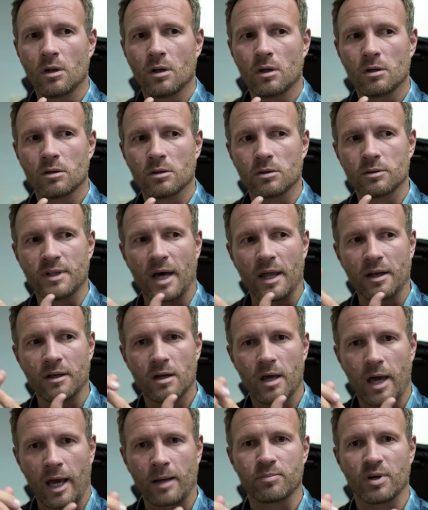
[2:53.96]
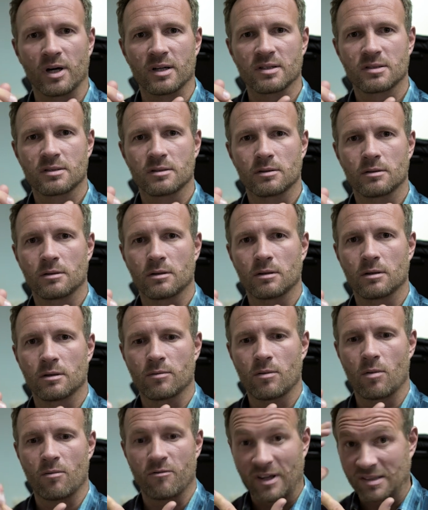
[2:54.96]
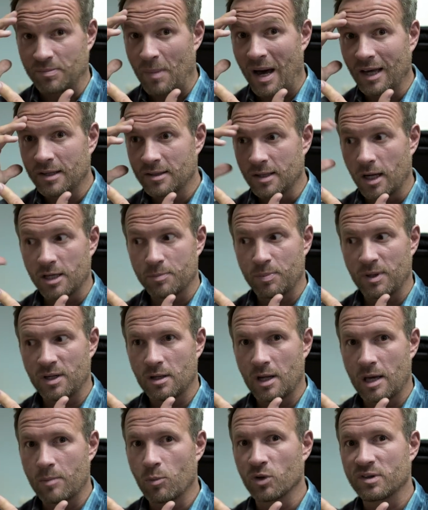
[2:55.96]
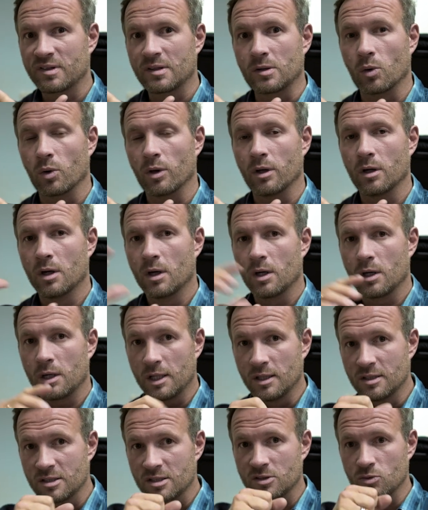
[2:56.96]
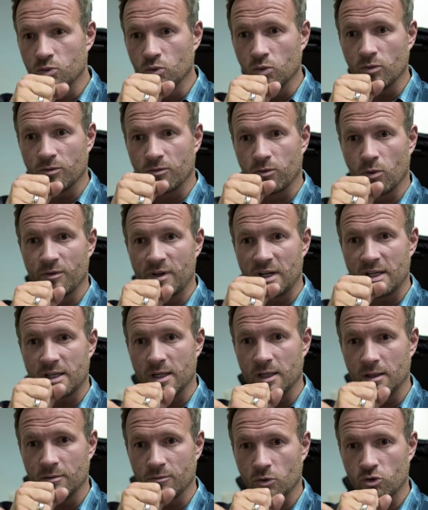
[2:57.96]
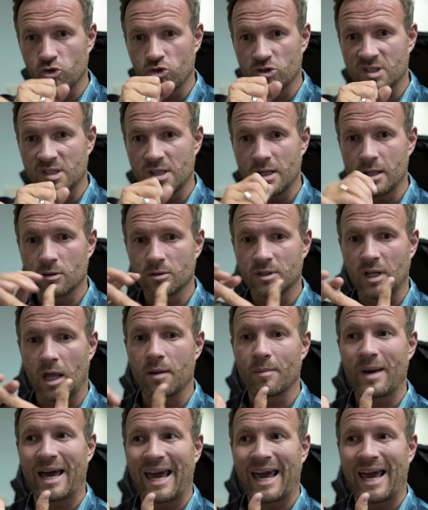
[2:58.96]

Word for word: und dann Engpass. Was mache ich da? Ich bin in der Emotion. Hinzu, wo will ich hin? Wunschziel. Und dann aber